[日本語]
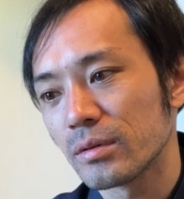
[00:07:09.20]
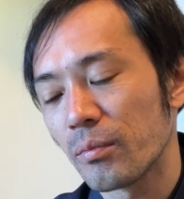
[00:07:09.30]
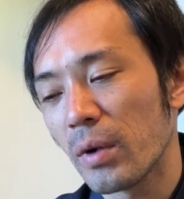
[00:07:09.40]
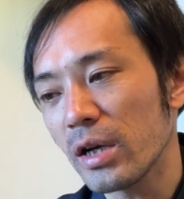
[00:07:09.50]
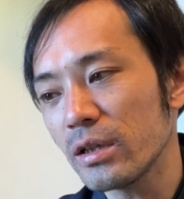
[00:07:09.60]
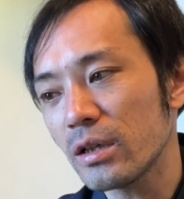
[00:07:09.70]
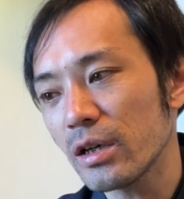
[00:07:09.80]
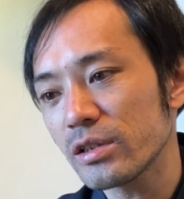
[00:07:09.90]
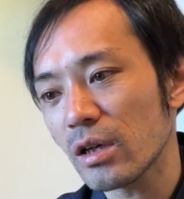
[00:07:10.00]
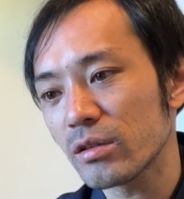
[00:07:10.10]
う毎
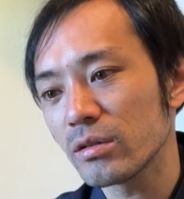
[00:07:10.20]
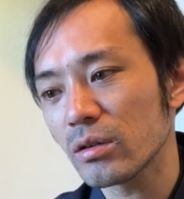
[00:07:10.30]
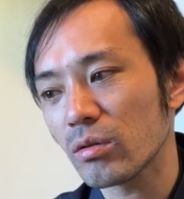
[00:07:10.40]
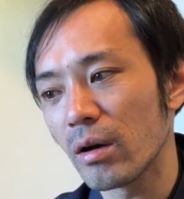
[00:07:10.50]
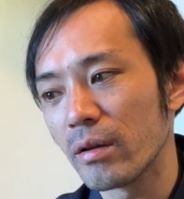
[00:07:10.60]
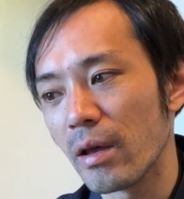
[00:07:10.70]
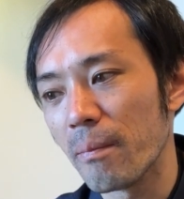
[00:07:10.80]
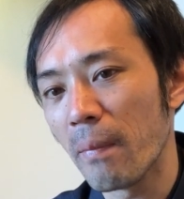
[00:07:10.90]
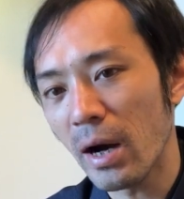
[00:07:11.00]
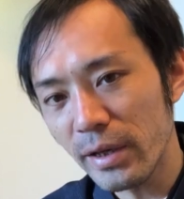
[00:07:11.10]
回桜とかはね
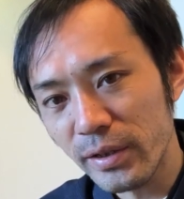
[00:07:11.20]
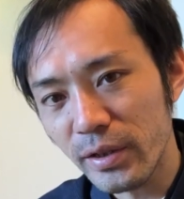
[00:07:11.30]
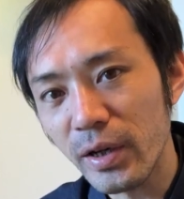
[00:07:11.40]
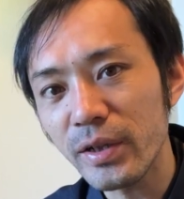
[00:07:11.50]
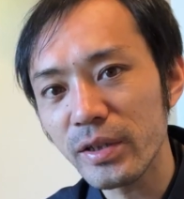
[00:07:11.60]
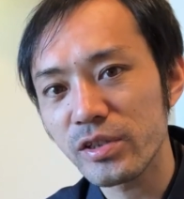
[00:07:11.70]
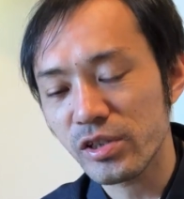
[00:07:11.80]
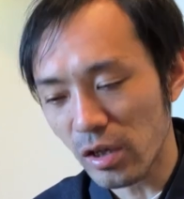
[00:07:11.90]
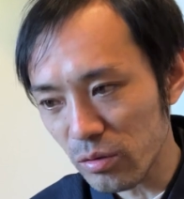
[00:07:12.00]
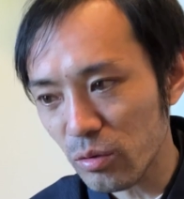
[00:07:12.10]
毎回ね
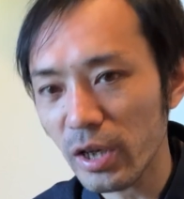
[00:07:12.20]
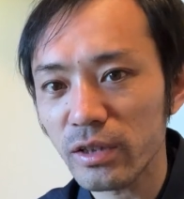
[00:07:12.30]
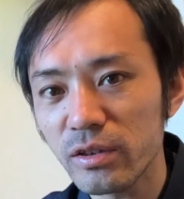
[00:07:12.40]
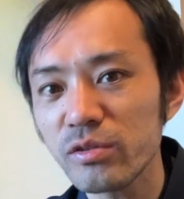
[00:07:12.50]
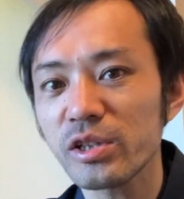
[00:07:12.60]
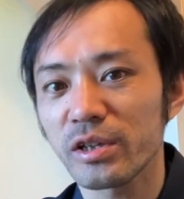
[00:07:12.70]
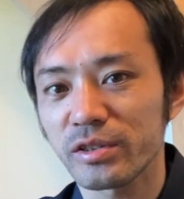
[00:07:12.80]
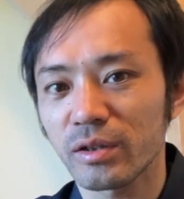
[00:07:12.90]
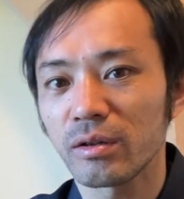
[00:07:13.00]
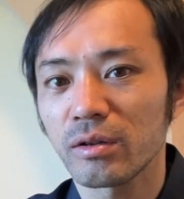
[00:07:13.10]
ちゃんとやってるじゃないで
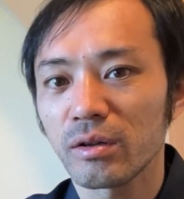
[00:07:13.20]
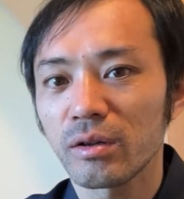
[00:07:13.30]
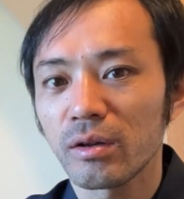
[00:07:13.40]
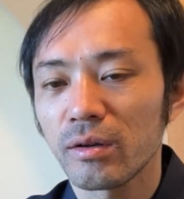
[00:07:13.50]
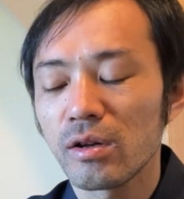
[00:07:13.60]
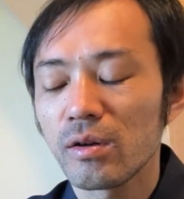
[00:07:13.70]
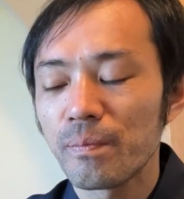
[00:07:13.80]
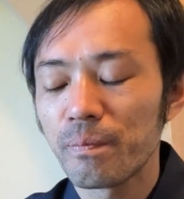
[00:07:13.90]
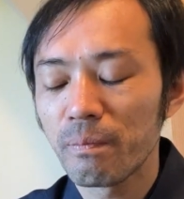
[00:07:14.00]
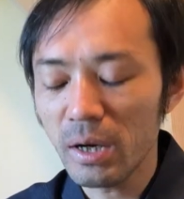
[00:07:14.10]
すか
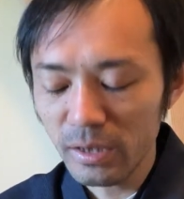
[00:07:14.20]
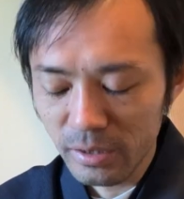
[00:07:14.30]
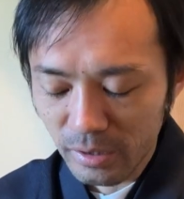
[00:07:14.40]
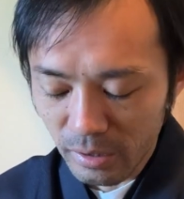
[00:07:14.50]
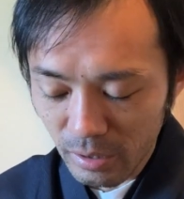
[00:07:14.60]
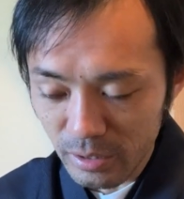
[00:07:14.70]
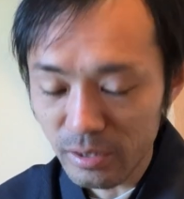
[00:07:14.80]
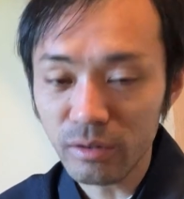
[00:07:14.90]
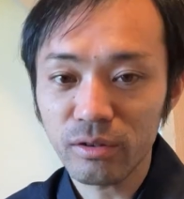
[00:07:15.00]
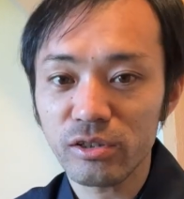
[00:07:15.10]
毎回
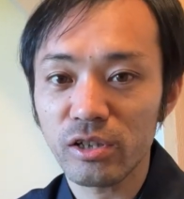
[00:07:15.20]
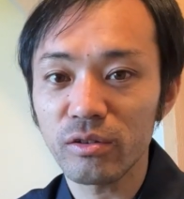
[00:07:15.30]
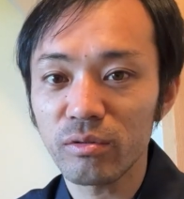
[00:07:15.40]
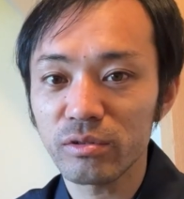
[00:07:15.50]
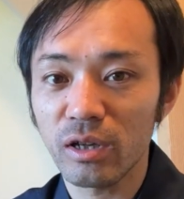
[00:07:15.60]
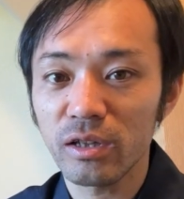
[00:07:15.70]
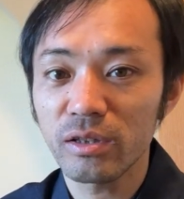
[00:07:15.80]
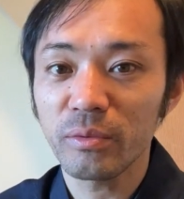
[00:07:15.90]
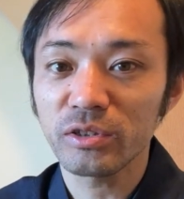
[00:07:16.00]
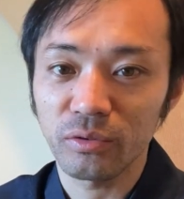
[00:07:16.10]
桜ちゃんと咲い
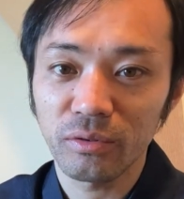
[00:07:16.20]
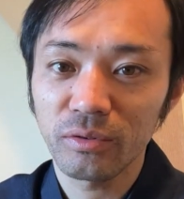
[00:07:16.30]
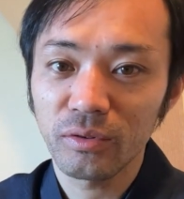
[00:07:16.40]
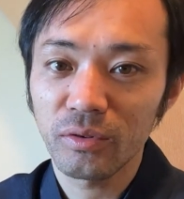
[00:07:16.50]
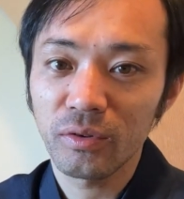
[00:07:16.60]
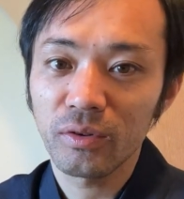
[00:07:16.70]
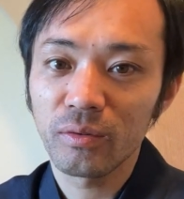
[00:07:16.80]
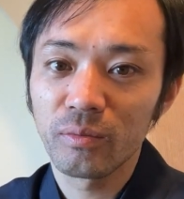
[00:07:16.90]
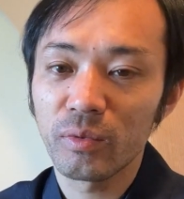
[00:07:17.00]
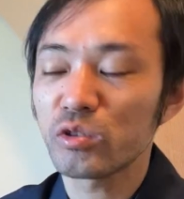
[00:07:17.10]
てますよ
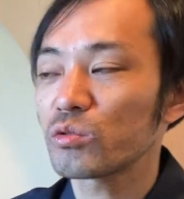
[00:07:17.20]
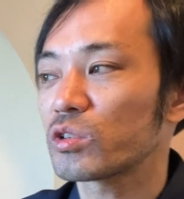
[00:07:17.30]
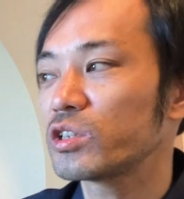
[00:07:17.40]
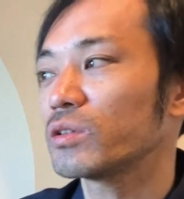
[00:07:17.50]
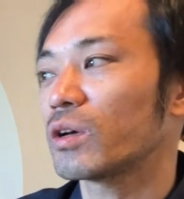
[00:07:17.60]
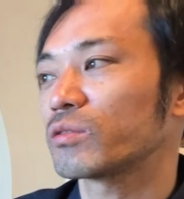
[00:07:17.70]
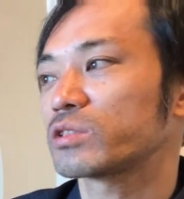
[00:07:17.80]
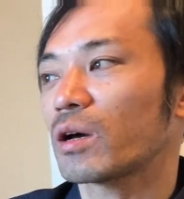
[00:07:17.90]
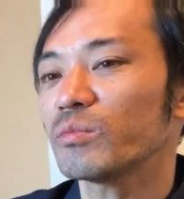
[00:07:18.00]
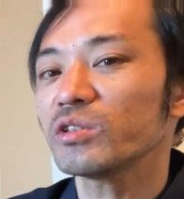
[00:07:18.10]
まあ、ちょっときあの
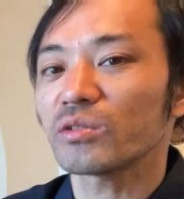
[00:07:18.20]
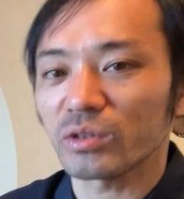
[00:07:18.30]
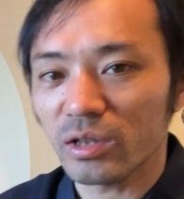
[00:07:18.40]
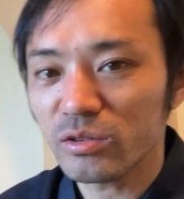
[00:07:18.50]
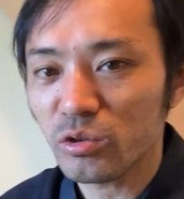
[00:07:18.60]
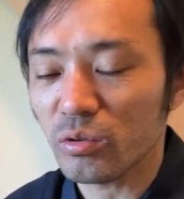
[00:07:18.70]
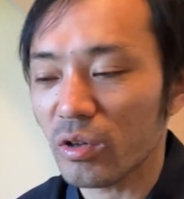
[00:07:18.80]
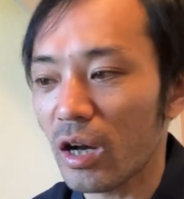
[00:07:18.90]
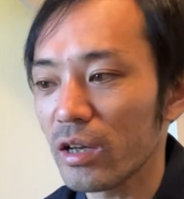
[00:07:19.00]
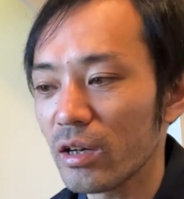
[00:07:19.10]
寒いとねちょっと
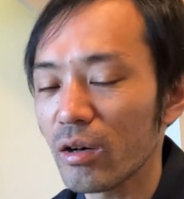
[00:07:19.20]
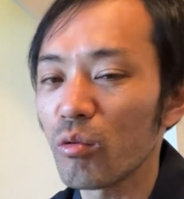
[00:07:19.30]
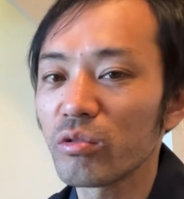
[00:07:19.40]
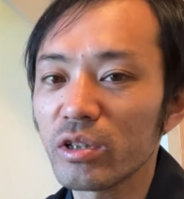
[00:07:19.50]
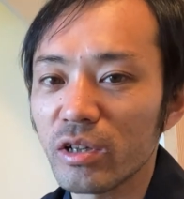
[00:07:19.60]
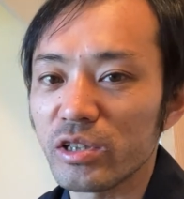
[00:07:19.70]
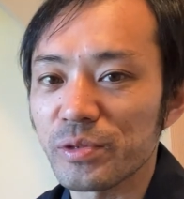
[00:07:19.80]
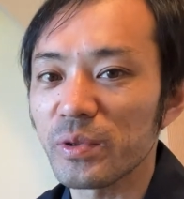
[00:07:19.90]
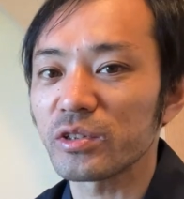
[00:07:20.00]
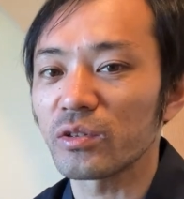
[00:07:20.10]
開花が遅れたり
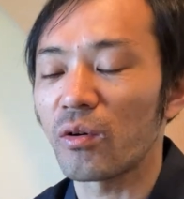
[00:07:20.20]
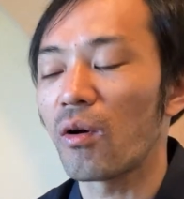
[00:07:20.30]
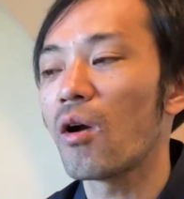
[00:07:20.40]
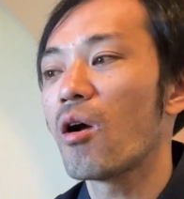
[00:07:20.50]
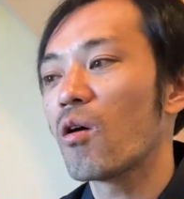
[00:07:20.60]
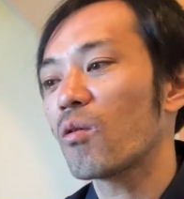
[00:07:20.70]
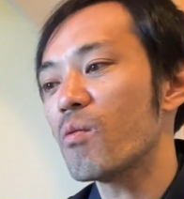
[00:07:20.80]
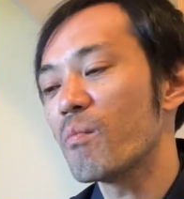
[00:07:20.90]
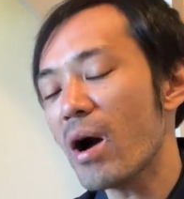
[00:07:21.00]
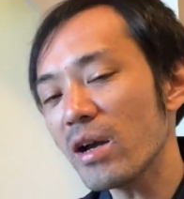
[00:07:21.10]
しますけどこ
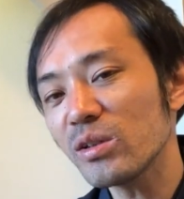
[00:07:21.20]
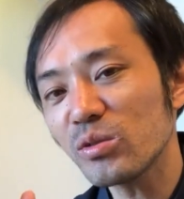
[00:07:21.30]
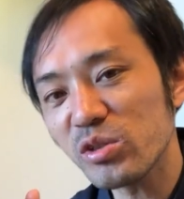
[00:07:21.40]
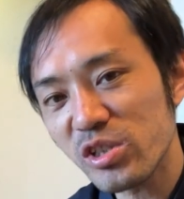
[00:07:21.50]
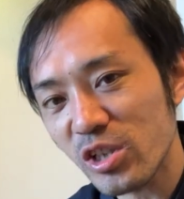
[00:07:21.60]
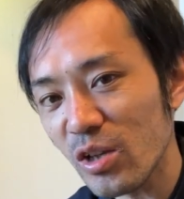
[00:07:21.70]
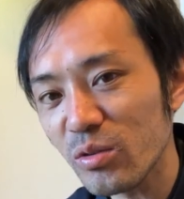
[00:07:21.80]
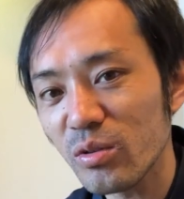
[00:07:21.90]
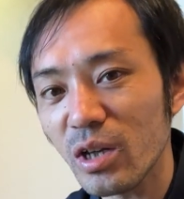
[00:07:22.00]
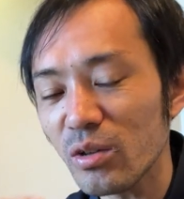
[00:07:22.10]
う毎年ちゃん
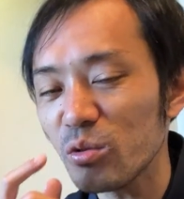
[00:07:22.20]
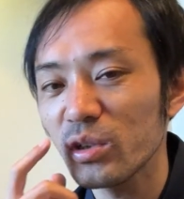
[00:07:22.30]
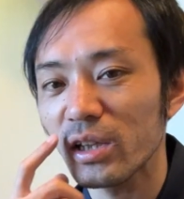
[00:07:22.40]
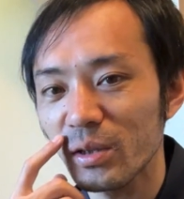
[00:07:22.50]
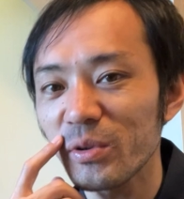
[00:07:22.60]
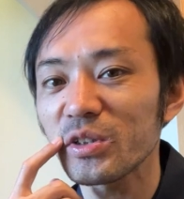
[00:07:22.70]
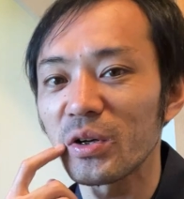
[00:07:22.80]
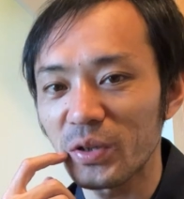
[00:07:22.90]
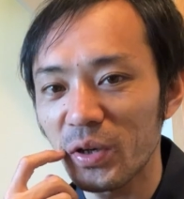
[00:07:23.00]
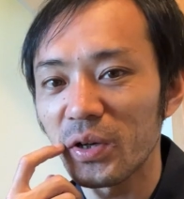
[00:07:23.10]
とやることやってます
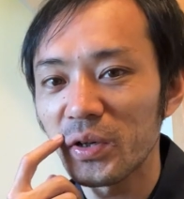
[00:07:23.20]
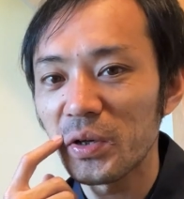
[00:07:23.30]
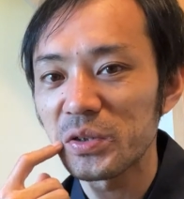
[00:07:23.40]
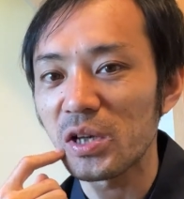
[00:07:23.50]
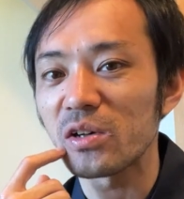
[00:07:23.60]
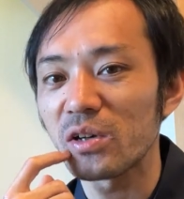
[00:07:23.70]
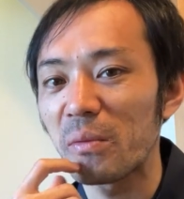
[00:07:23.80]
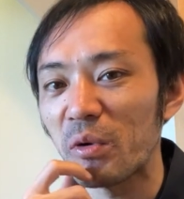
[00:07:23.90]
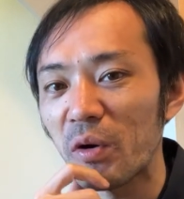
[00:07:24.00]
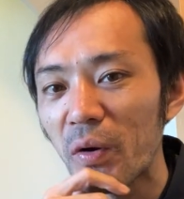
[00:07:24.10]
からね桜
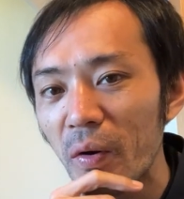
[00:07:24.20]
も